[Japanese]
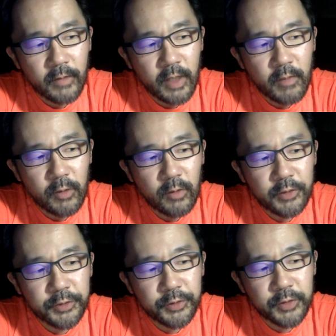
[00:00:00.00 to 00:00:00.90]
で、今の
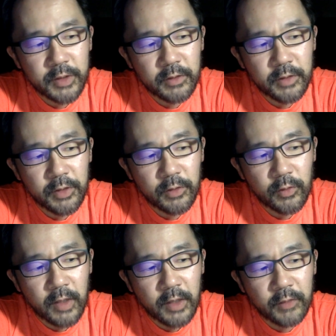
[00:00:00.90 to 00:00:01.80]
学長さんっていう
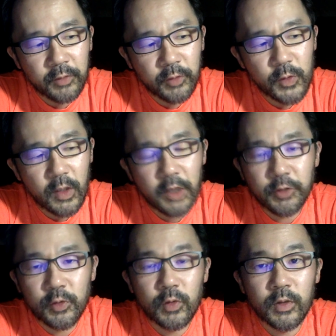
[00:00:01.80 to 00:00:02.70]
のは、あのドイツ国家
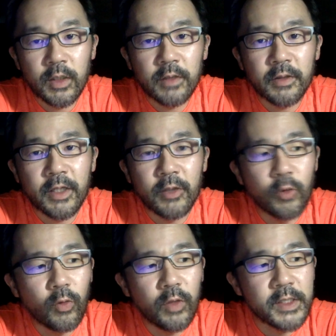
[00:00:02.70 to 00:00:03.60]
所属なんで、
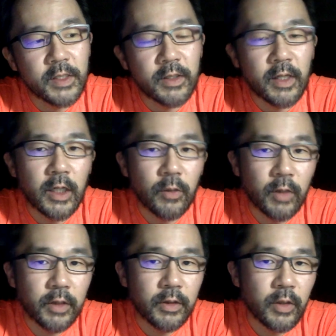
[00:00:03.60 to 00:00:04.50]
どこに接点があるの
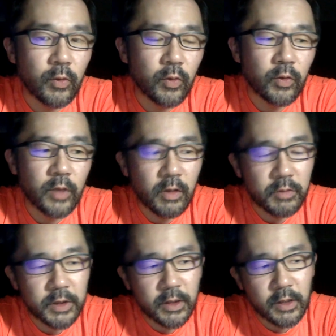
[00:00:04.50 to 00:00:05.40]
かってことになるか
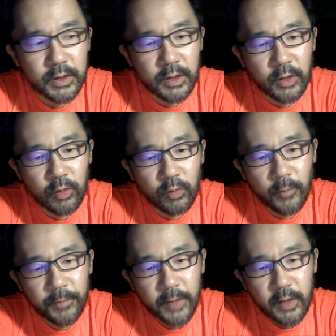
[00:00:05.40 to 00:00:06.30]
もしれないですけれども、